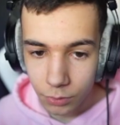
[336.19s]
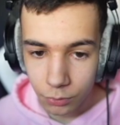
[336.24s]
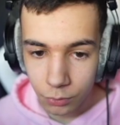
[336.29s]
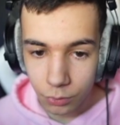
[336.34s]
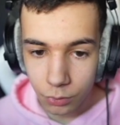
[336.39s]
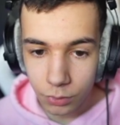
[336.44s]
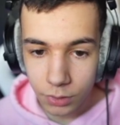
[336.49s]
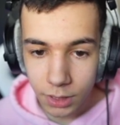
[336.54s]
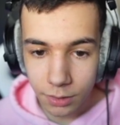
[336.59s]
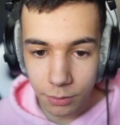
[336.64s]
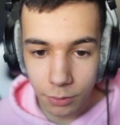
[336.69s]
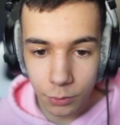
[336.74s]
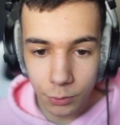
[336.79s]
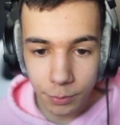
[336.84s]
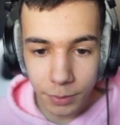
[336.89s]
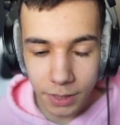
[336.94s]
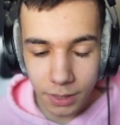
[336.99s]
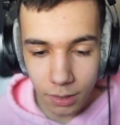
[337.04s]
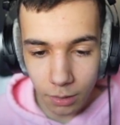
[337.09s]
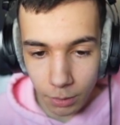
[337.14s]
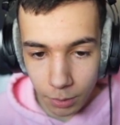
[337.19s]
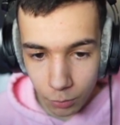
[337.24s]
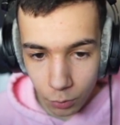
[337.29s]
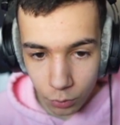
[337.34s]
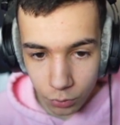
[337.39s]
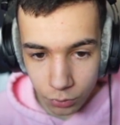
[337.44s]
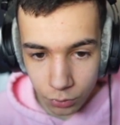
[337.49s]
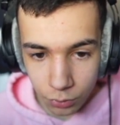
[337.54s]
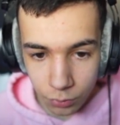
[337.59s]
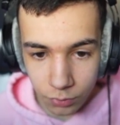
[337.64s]
je vous conseille vraiment de mettre la même
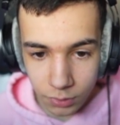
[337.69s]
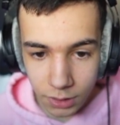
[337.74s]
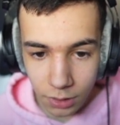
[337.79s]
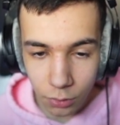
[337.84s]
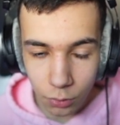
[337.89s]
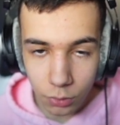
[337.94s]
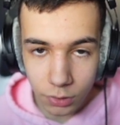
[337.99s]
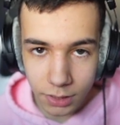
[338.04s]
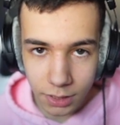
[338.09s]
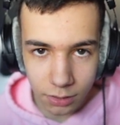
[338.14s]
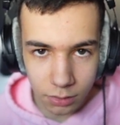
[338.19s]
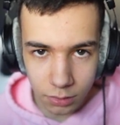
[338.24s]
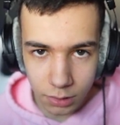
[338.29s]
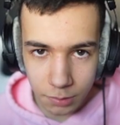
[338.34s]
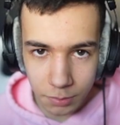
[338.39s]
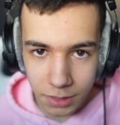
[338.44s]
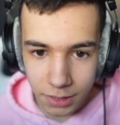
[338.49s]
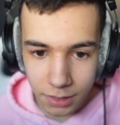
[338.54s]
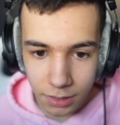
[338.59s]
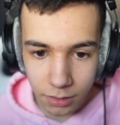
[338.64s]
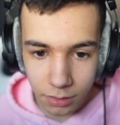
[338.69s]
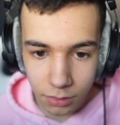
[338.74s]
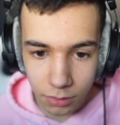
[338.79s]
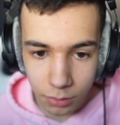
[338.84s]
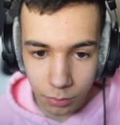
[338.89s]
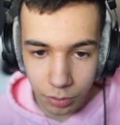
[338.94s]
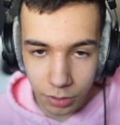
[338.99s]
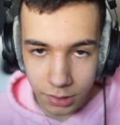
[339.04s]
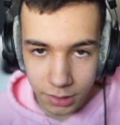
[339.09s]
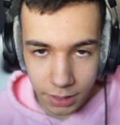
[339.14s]
au-dessus. Donc ça, en gros, c'est la sensibilité
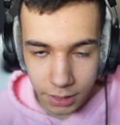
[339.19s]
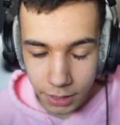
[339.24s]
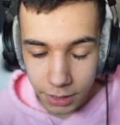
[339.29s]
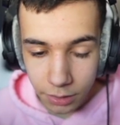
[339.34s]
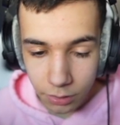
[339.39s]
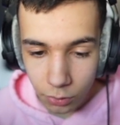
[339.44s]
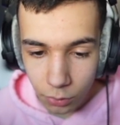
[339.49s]
euh, pour les ARN, en